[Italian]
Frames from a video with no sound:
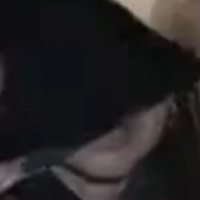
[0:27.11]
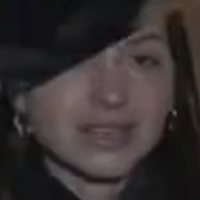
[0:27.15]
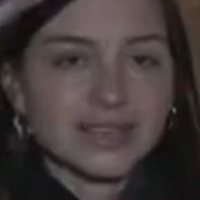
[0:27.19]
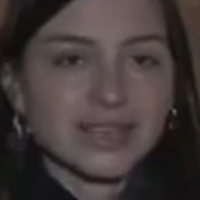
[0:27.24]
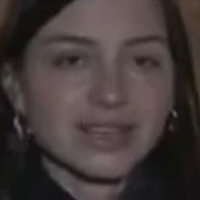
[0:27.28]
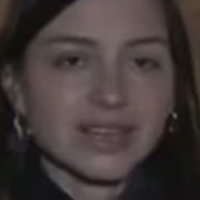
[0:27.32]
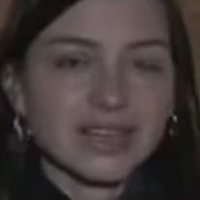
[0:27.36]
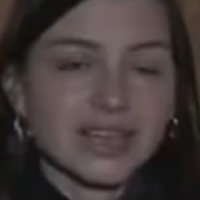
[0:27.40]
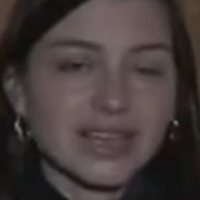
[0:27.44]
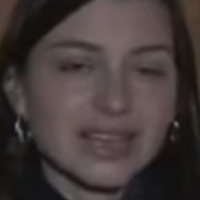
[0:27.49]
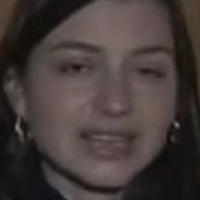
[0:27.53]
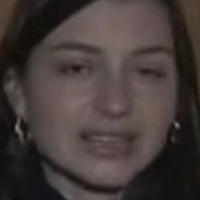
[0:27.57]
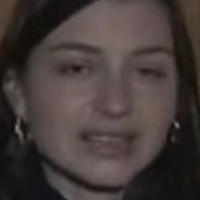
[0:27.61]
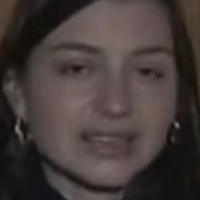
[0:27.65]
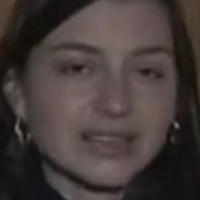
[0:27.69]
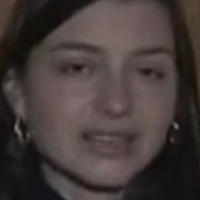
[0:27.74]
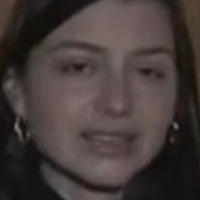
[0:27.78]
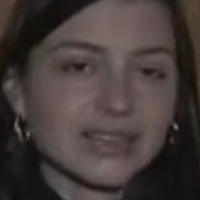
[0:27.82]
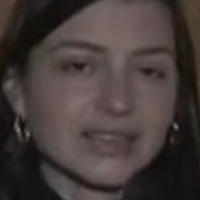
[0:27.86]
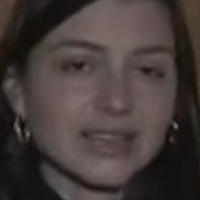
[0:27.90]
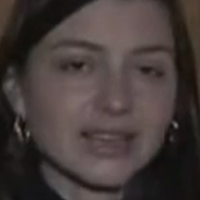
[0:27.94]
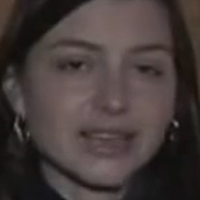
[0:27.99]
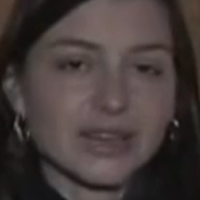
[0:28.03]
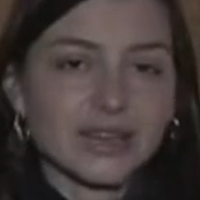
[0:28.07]
il LED
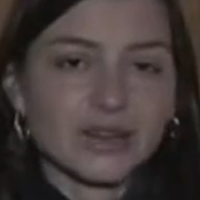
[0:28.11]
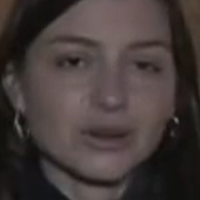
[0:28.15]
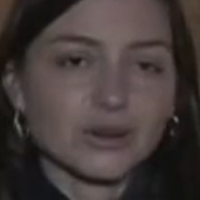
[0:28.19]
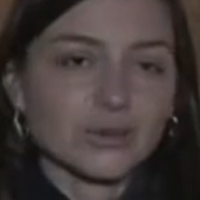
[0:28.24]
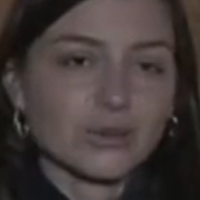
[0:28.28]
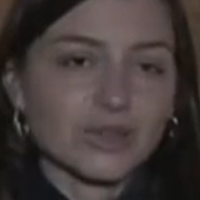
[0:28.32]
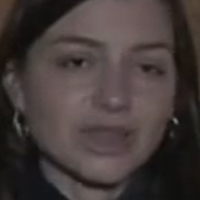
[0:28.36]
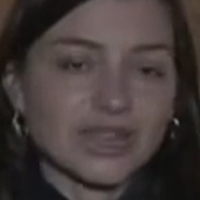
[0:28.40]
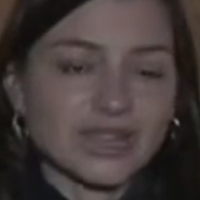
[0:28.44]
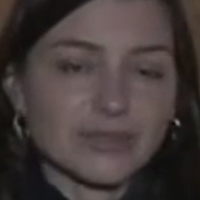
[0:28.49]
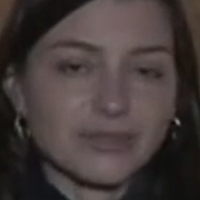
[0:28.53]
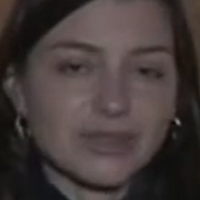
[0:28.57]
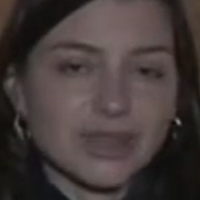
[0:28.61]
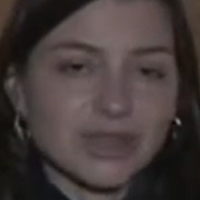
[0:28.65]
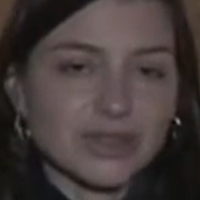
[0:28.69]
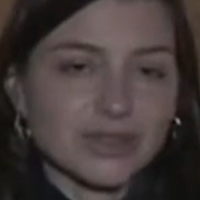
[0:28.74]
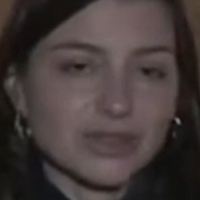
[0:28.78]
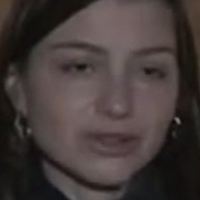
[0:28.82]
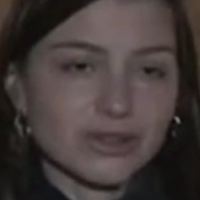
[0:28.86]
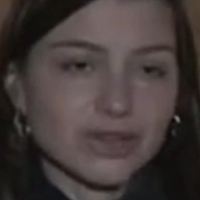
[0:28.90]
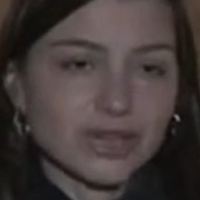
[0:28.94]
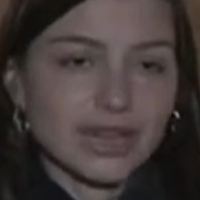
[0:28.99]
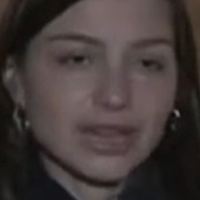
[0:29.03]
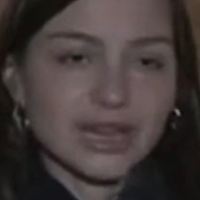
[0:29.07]
è un
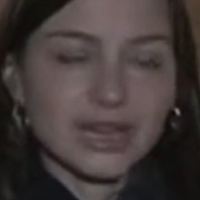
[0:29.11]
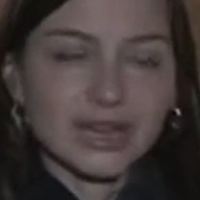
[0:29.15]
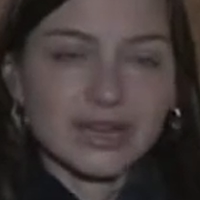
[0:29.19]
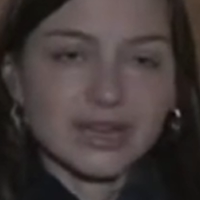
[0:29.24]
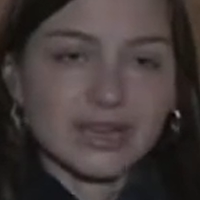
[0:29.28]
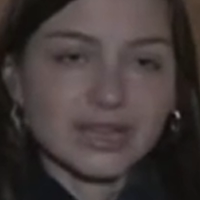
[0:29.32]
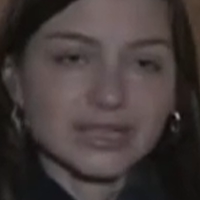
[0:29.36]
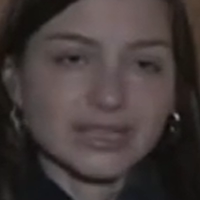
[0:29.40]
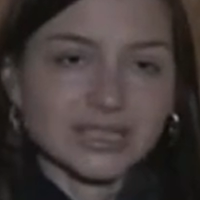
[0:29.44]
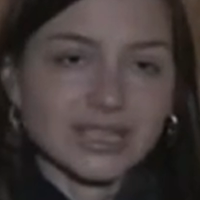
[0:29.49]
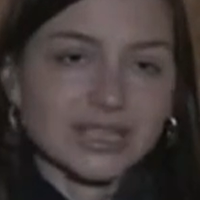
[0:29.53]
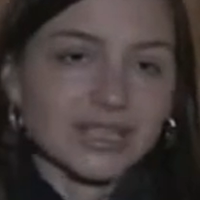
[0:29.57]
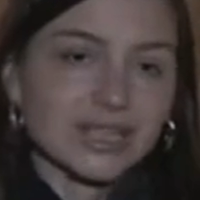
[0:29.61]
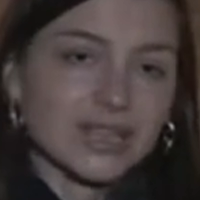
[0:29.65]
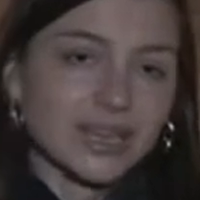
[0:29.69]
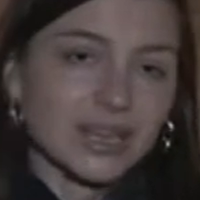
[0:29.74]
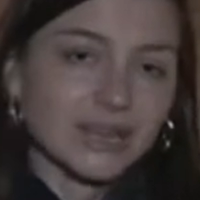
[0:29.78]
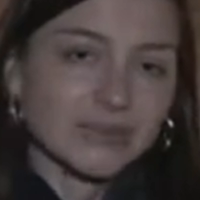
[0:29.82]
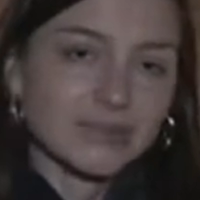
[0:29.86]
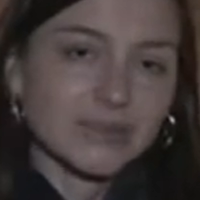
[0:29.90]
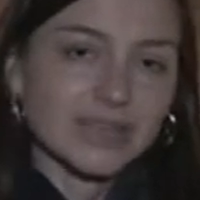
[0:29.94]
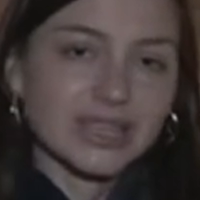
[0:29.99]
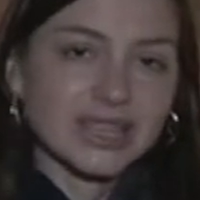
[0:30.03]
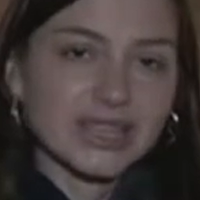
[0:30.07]
elemento che ha
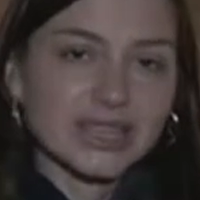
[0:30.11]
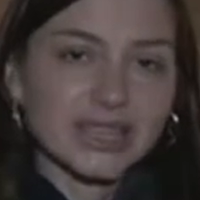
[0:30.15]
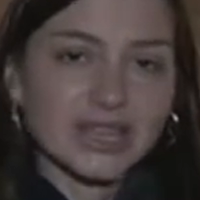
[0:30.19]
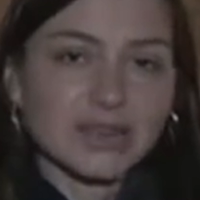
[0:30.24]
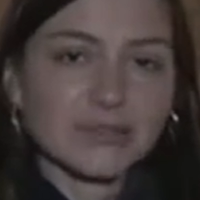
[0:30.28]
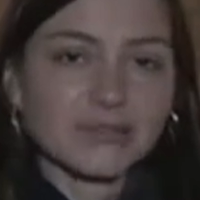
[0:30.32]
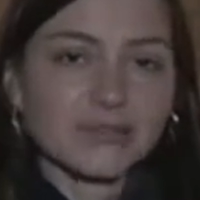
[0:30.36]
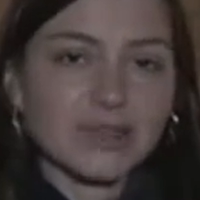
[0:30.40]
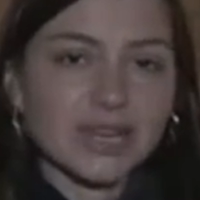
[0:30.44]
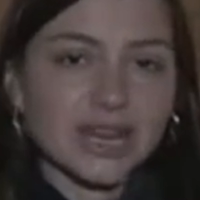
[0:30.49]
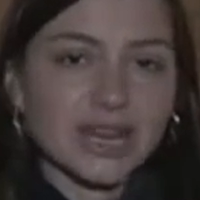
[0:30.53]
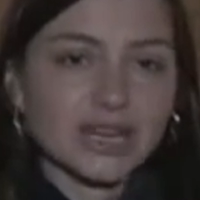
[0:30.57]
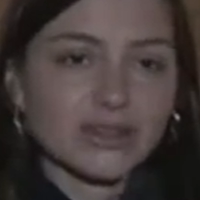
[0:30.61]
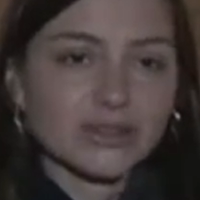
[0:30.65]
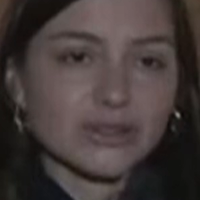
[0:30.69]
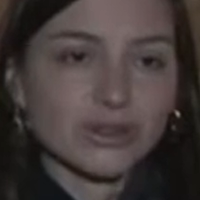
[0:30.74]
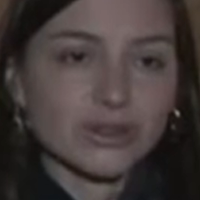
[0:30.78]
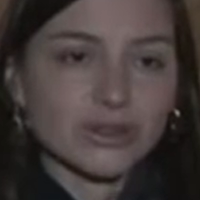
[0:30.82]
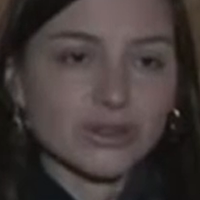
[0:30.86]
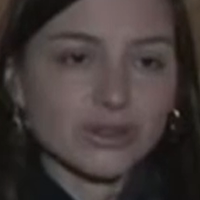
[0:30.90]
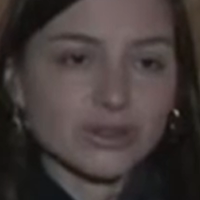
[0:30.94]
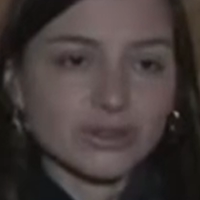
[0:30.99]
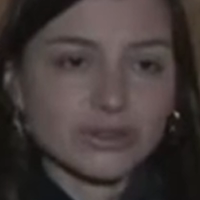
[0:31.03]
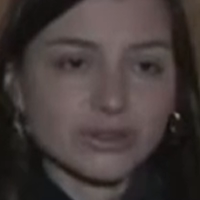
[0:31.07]
radicalmente cambiato
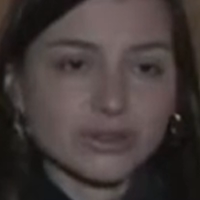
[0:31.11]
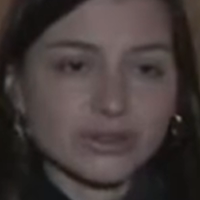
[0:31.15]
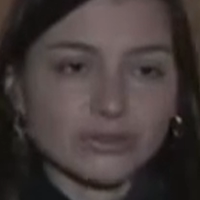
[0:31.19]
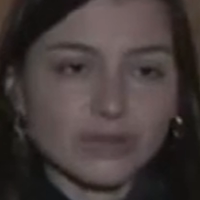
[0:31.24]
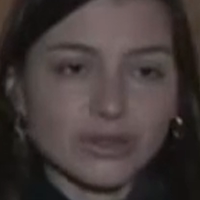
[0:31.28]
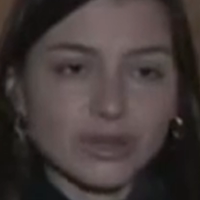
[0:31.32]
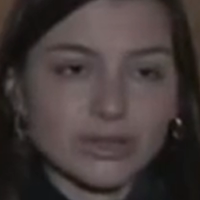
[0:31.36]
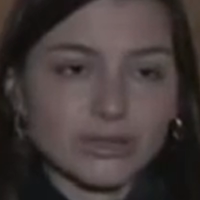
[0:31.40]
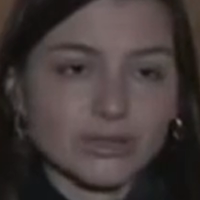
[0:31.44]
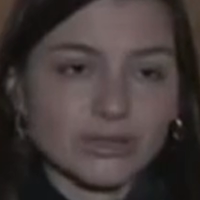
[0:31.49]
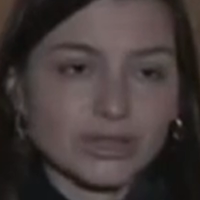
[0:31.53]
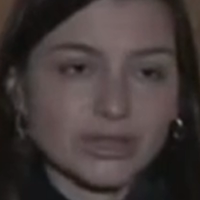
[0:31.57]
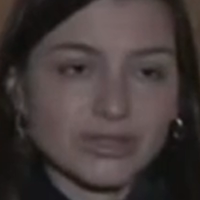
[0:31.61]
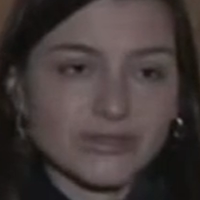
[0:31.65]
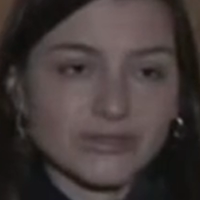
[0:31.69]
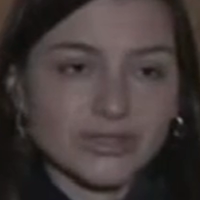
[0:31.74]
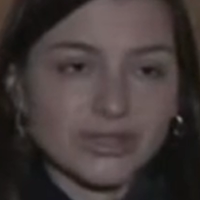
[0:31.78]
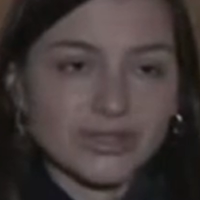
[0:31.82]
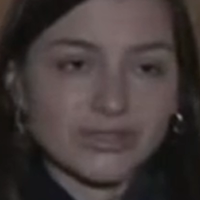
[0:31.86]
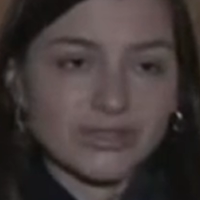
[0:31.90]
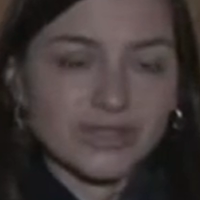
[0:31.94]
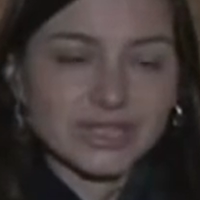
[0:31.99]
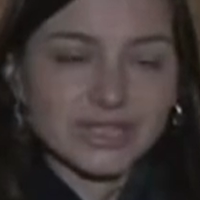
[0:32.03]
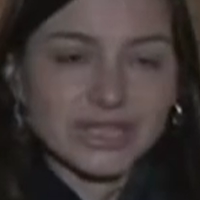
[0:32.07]
il nostro modo di
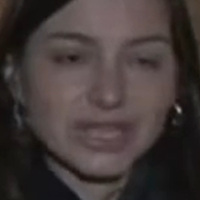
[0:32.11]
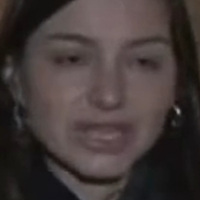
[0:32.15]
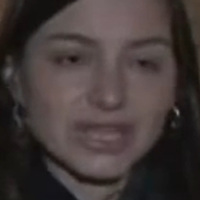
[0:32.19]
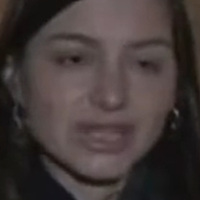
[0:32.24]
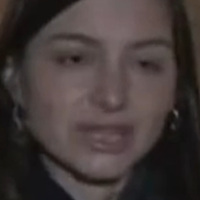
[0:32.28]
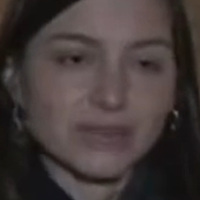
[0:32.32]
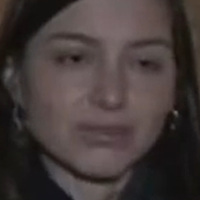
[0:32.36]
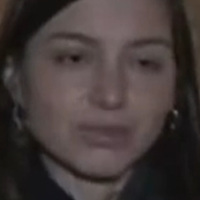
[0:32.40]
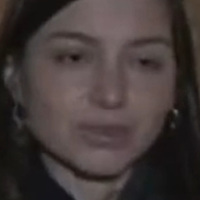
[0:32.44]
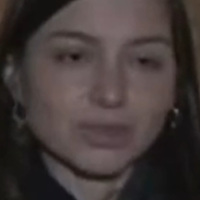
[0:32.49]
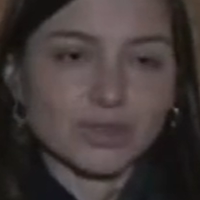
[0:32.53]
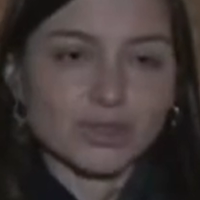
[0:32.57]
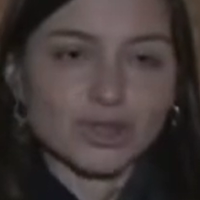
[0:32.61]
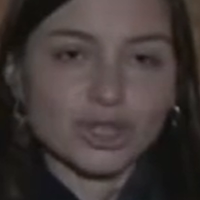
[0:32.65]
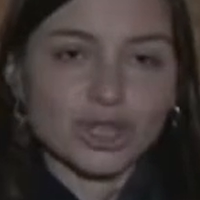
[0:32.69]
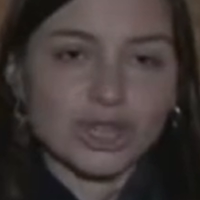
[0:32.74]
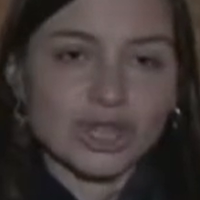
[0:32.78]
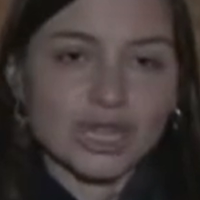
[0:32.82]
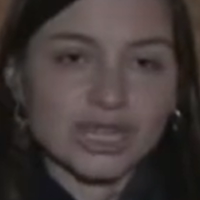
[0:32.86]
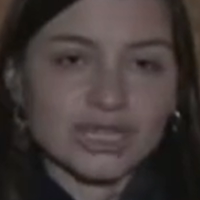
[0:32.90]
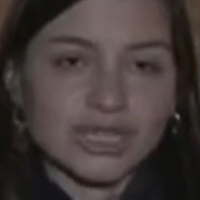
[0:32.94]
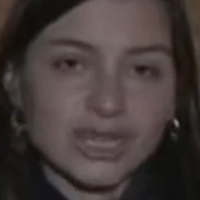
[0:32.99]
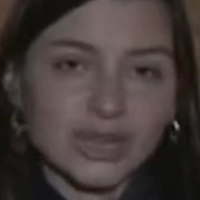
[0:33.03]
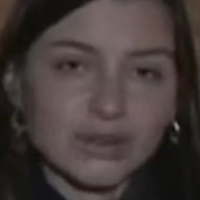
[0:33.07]
vivere e
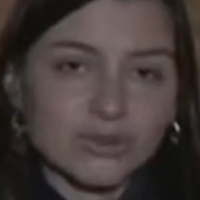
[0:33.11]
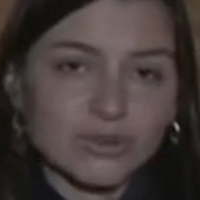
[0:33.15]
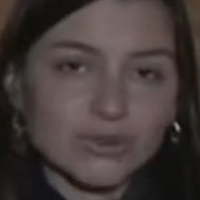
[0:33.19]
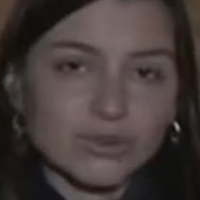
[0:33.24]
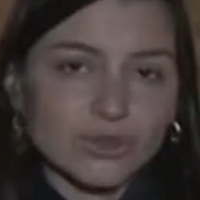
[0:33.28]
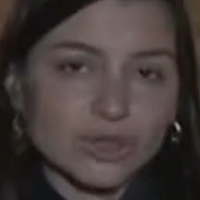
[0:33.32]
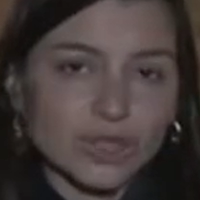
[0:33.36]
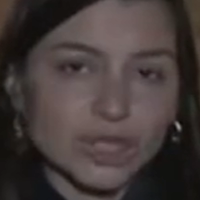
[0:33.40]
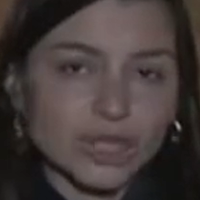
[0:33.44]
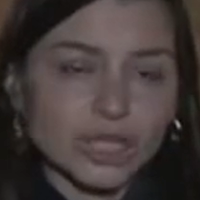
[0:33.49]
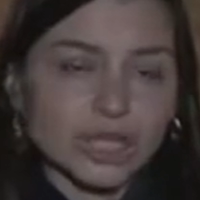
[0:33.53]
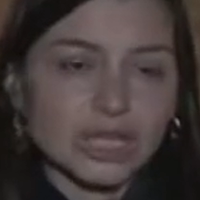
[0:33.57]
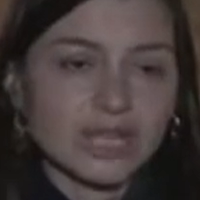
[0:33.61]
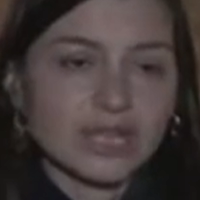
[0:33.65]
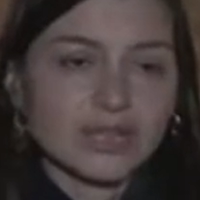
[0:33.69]
progettare la luce